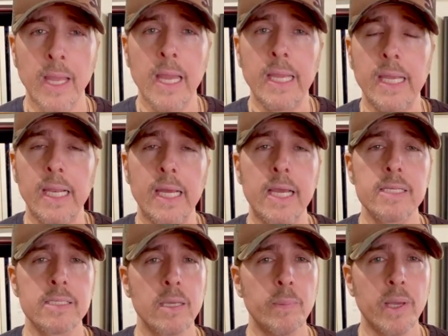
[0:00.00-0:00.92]
e ele
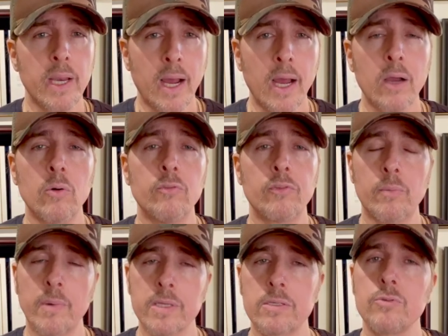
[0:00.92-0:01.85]
receberá a
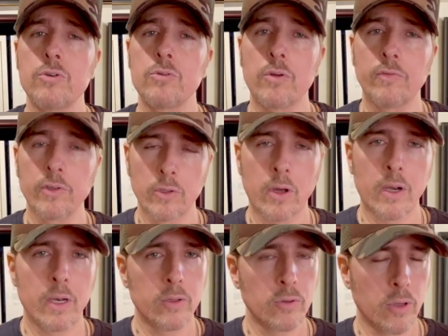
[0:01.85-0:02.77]
confirmação de sua vitória
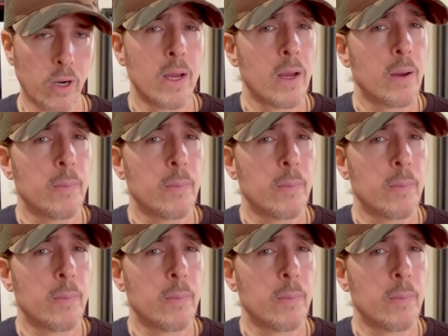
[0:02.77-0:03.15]
eleitoral.